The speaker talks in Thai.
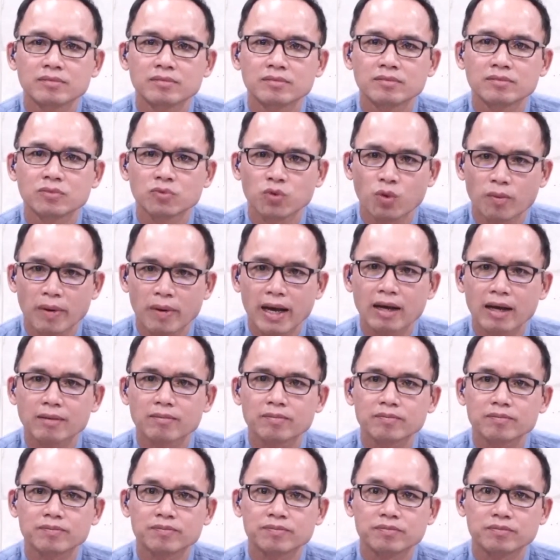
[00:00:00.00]
ถูกไหมครับ
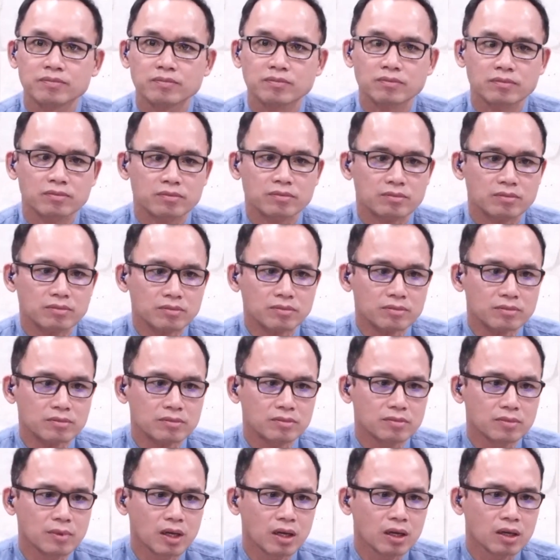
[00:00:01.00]

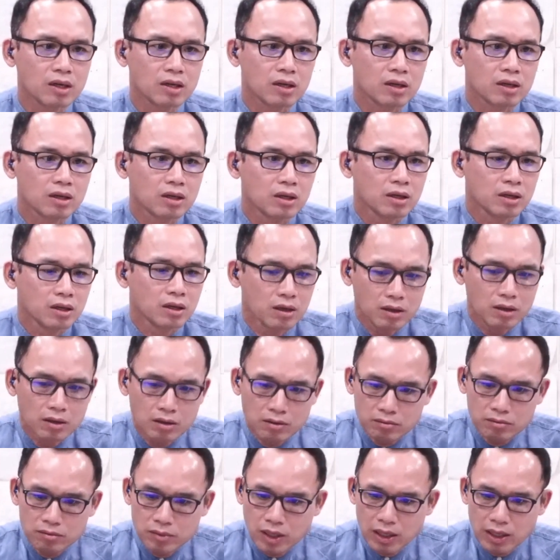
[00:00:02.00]
นะ
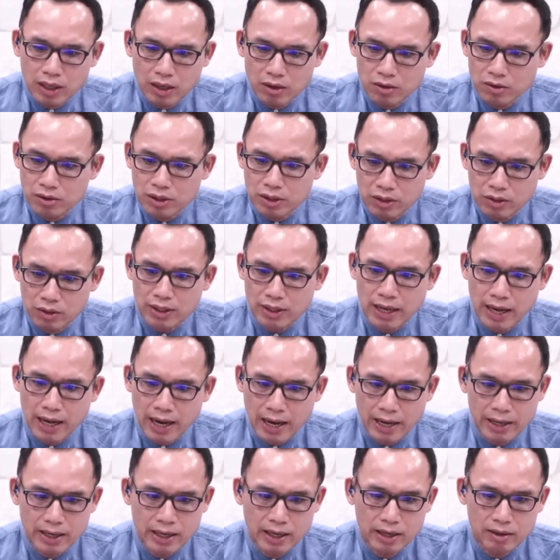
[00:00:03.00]
เมื่อเราหิวกระหา
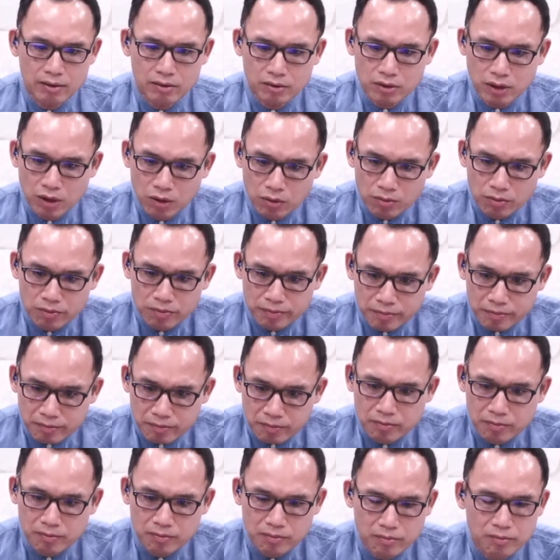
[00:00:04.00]
ยหาแล้ว
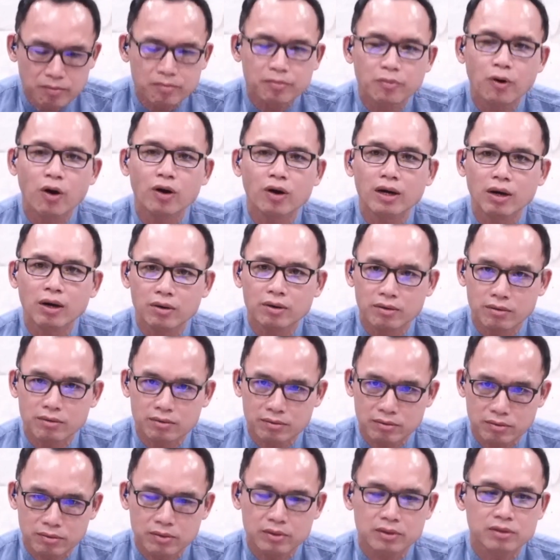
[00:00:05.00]
พอเรา
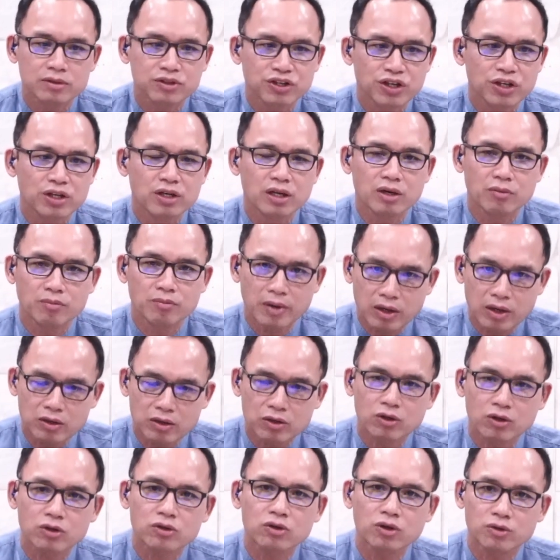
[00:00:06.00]
กินแล้วมันก็
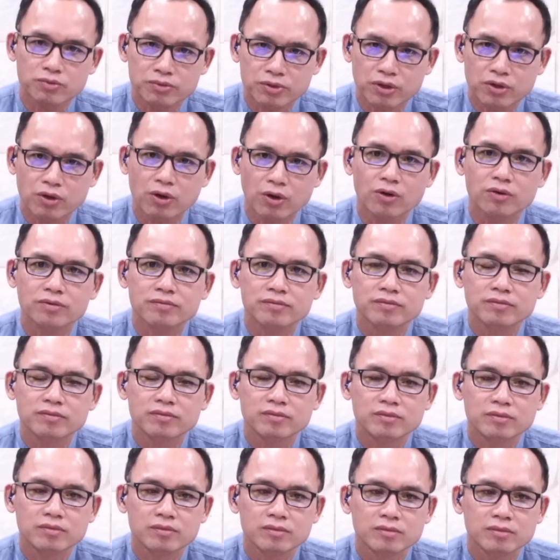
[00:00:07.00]
ต้องตอบสนอง
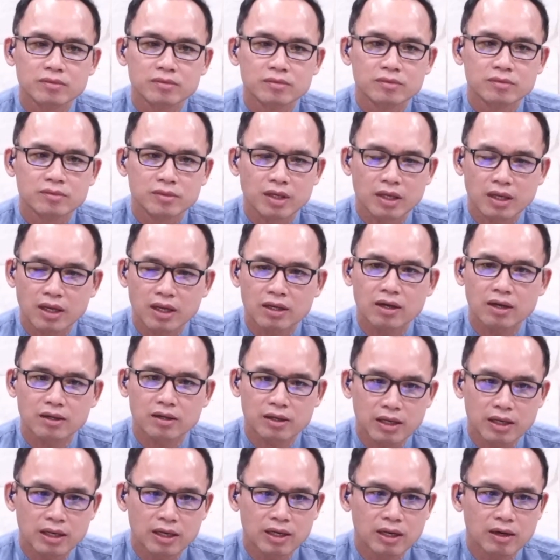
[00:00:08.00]
แต่ถ้าเกิด
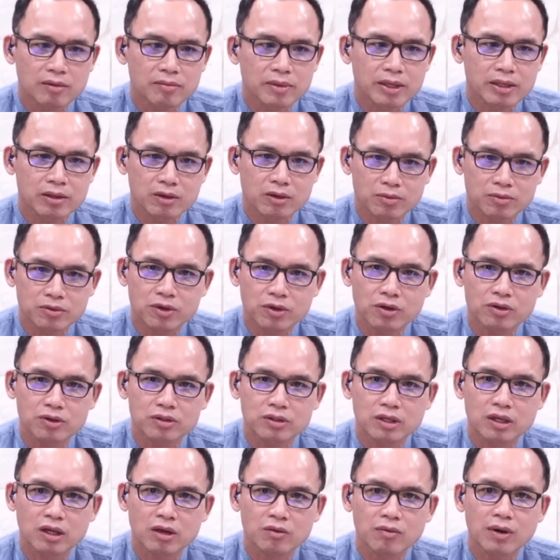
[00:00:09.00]
กินแล้วไม่ตอบสนองแส
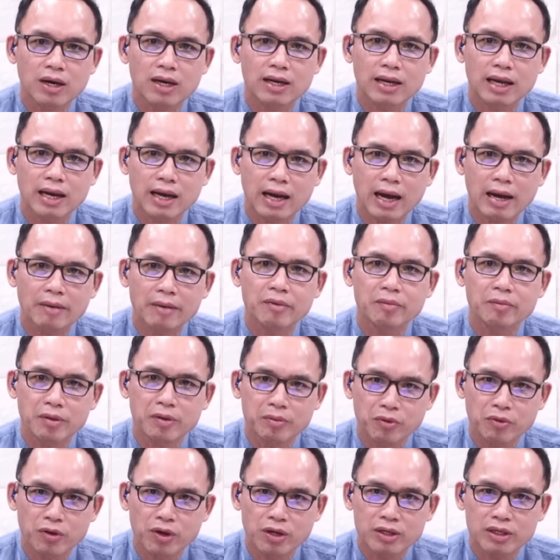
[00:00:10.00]
ดงว่าร่างกายไม่ผิด
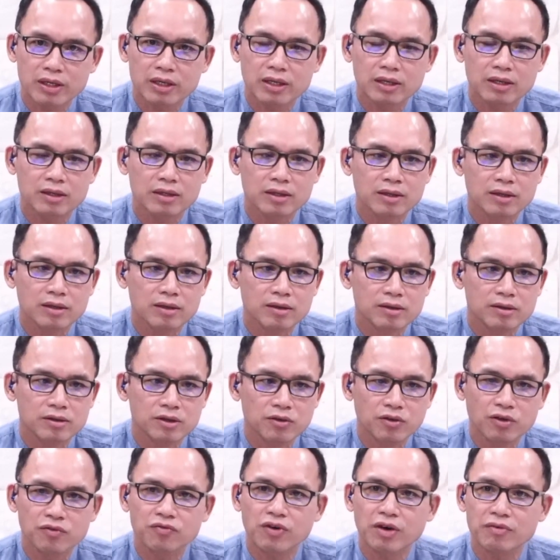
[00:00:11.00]
ปกติ ชี
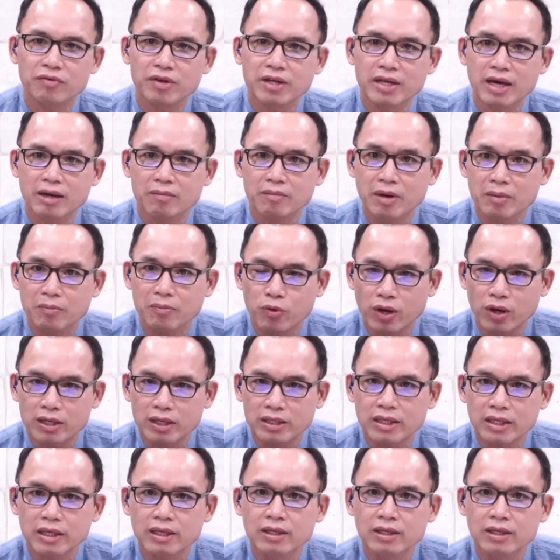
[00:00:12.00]
วิตไฟวิญญาณไม่ปกติ